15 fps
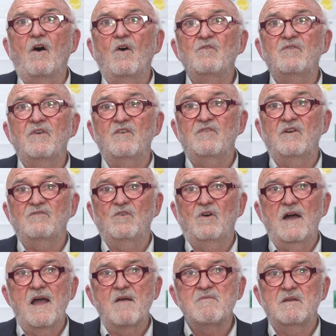enfin
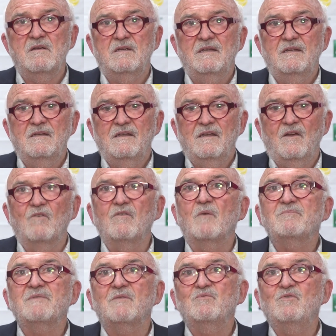favorable. On
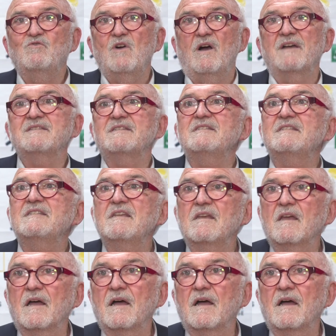va peut-être pouvoir assister